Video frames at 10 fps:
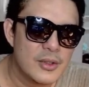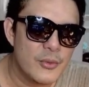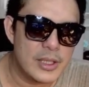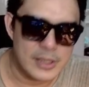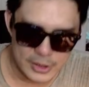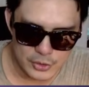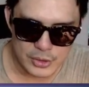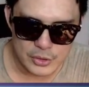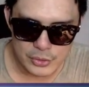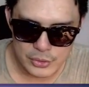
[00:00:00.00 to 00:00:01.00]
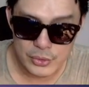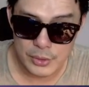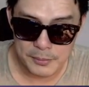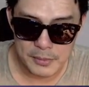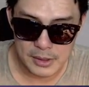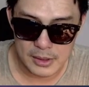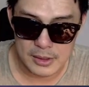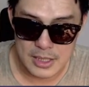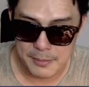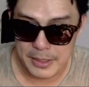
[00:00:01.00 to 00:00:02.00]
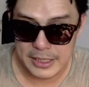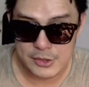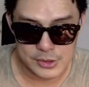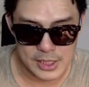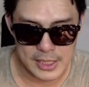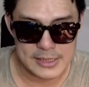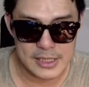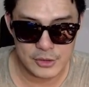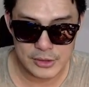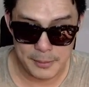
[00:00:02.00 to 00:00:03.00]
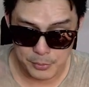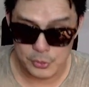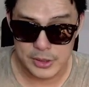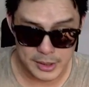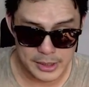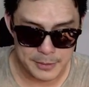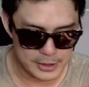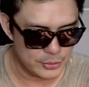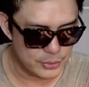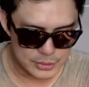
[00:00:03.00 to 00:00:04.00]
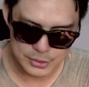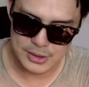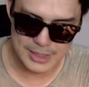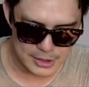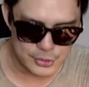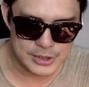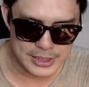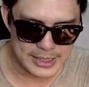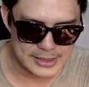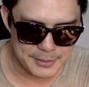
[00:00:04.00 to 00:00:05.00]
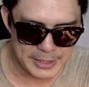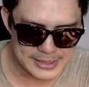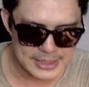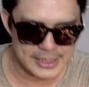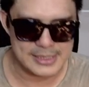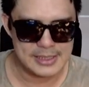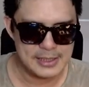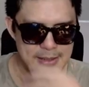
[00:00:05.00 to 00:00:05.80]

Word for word: Wait, itu itu itu Eh, uh, line nya susah guys. Itu temponya yang kayak begitu rada susah nih guys. Di bagian sini guys.